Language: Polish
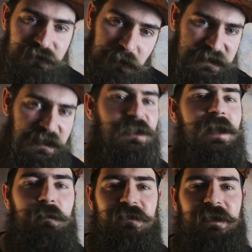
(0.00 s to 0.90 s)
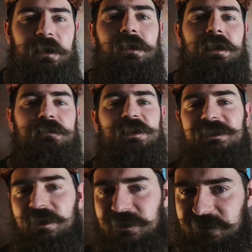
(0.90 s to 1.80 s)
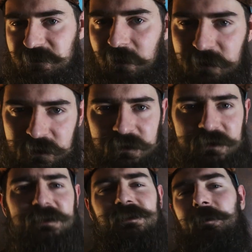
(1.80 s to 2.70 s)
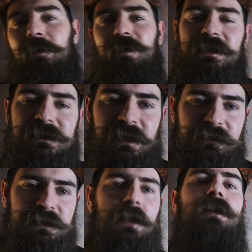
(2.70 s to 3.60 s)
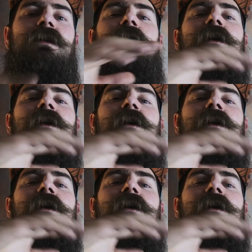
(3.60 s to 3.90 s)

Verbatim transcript: wzmacniacza lampowego, ale przester cyfrowy to jest zupełnie inne zjawisko.